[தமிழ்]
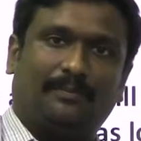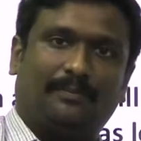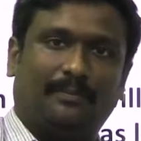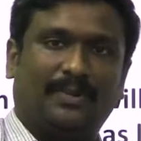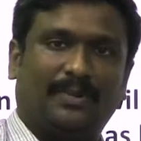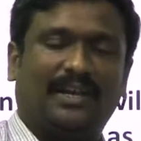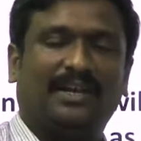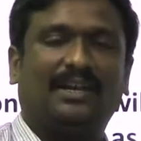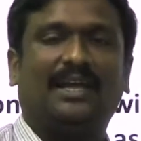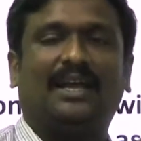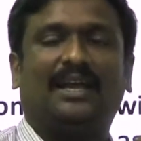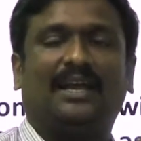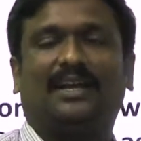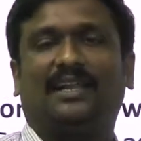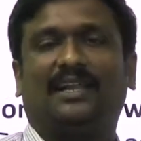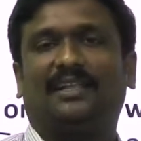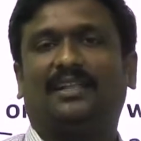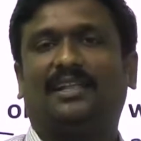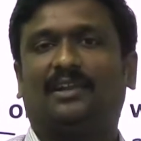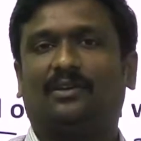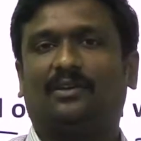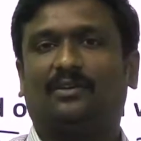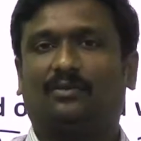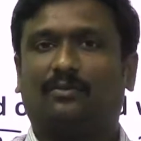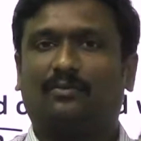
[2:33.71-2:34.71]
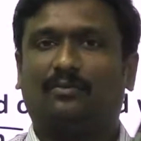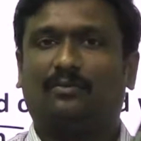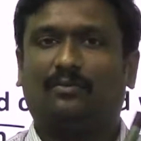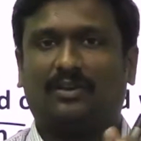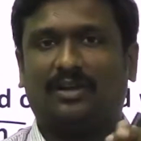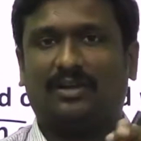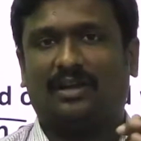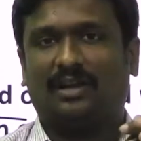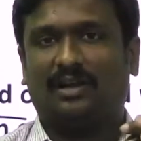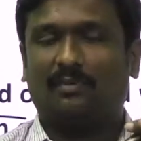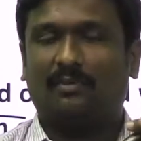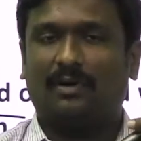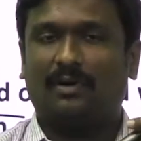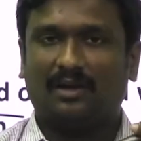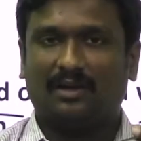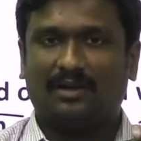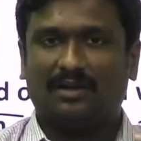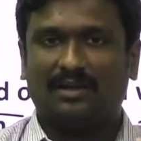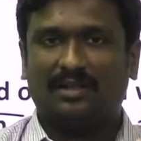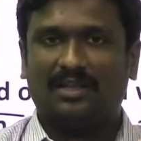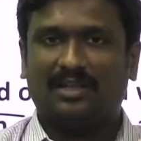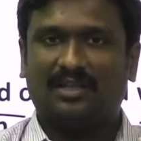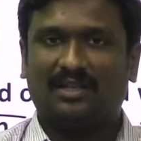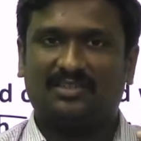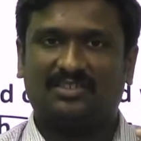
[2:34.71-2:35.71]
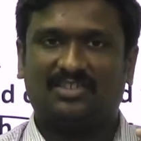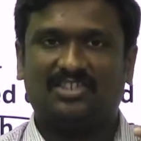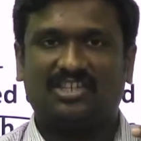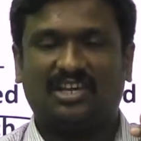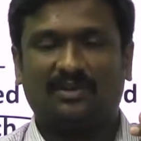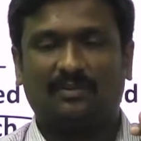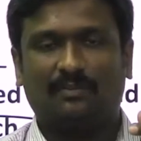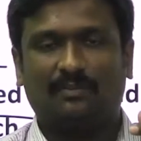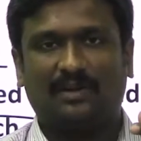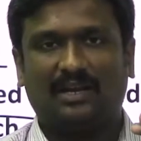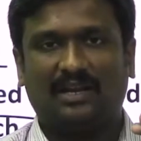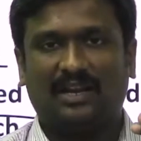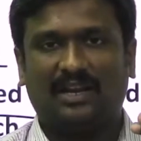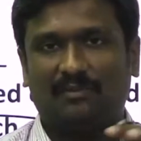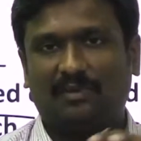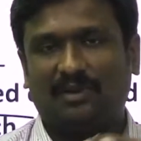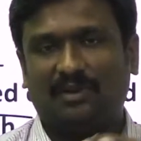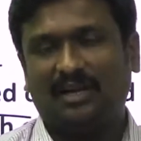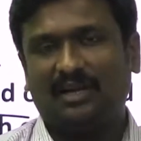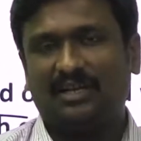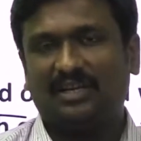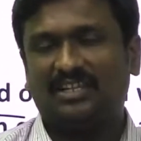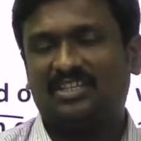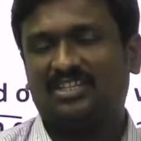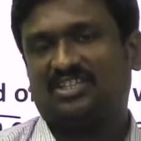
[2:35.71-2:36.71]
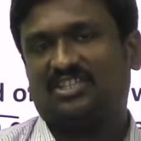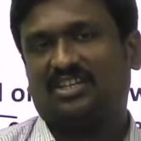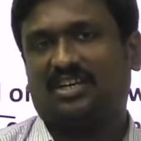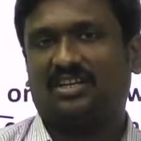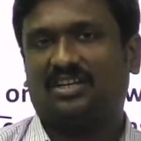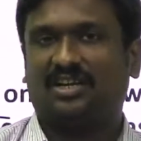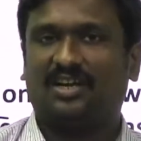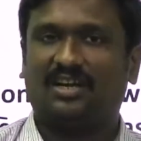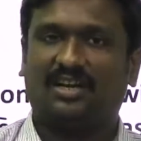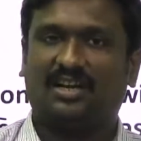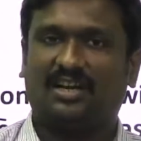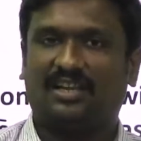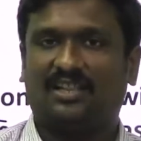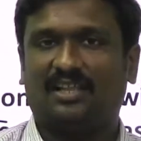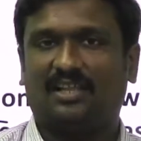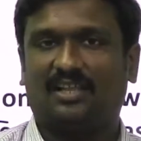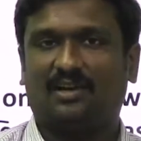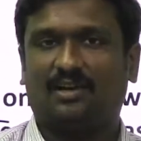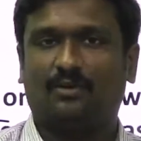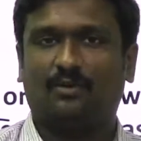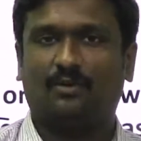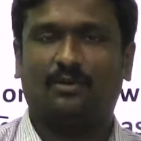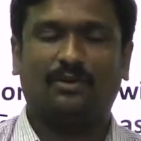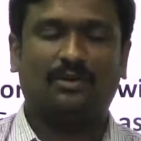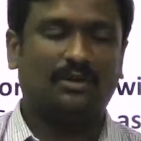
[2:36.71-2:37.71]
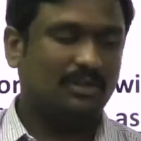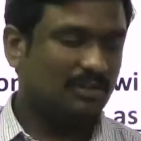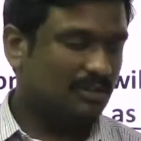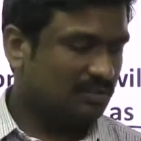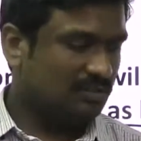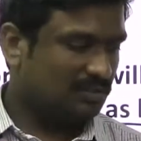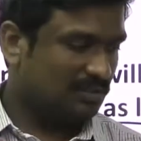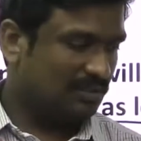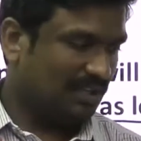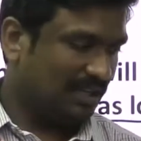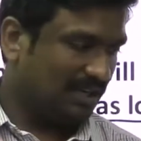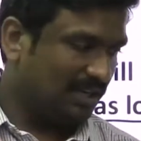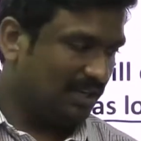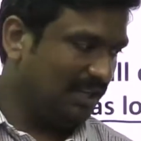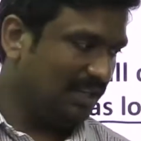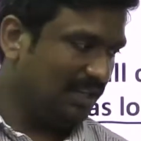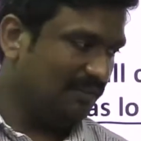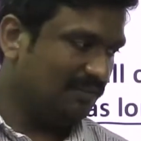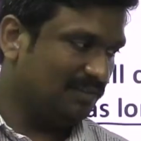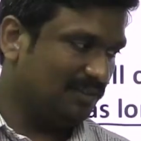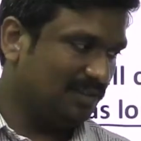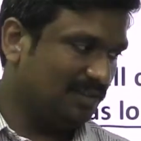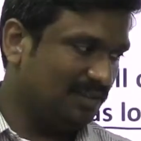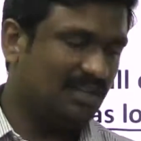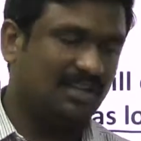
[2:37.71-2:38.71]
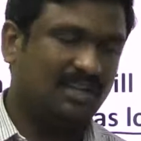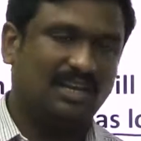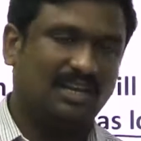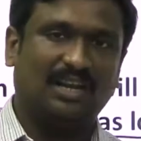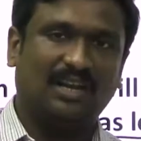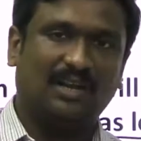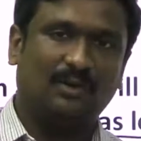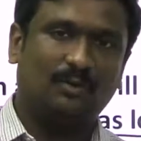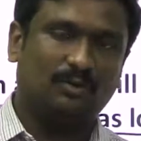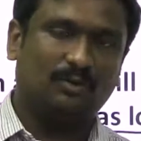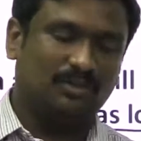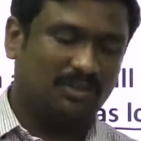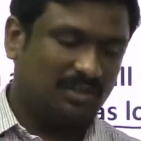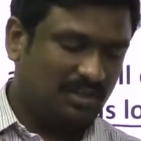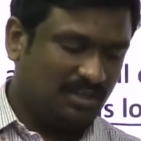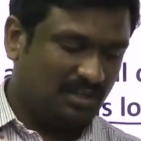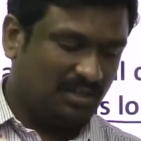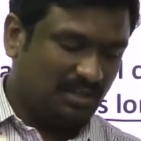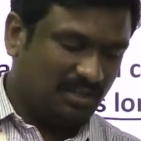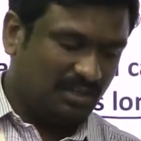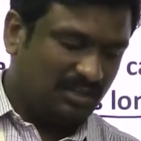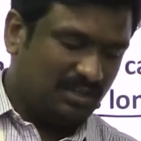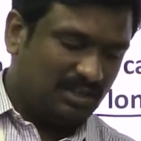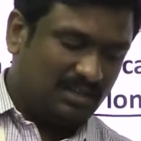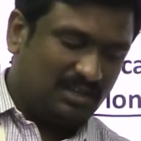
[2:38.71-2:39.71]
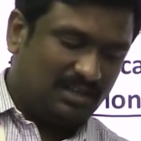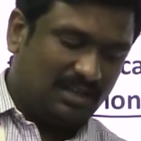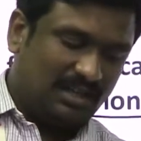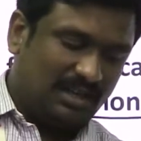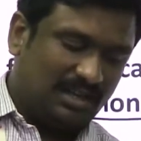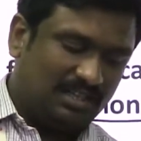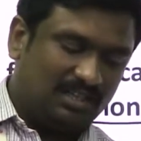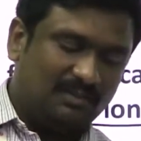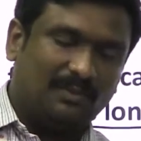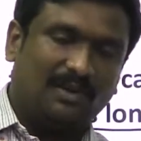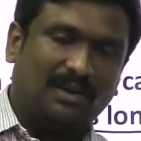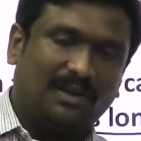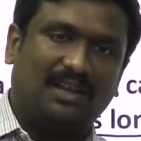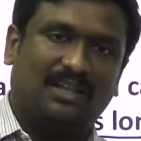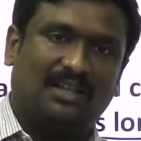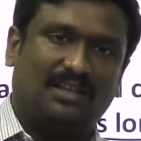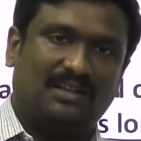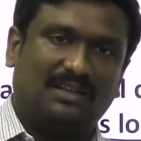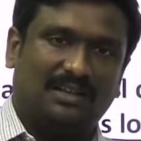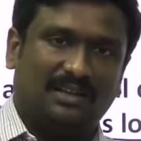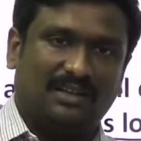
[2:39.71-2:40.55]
பெண்ட் ஆகிட்டே தான் இருக்கும் ஓகேங்களா பாட்டில் ஷேப் எல்லாமே டிஸ்டார்ட் ஆகிட்டே தான் இருக்கும் ஸோ தண்ணியை வந்து நீங்கள் கீழே ஊற்றிட்டு அது மேலே